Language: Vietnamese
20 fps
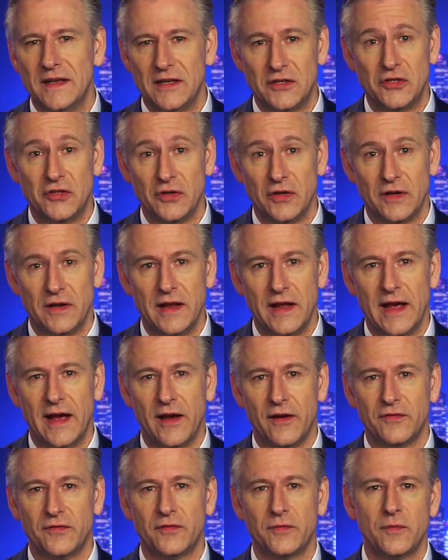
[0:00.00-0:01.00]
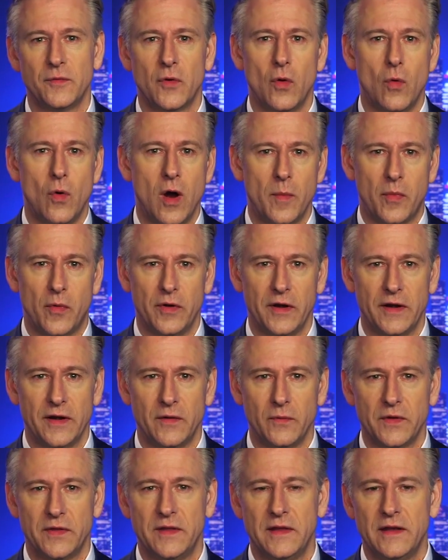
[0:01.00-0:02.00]
Lẽ ra nó phải hợp tác với
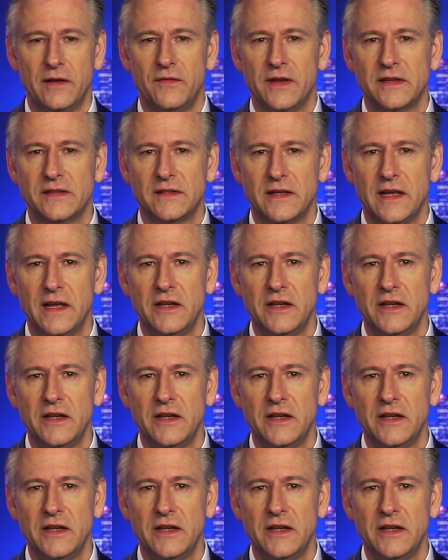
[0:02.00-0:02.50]
cuộc điều tra,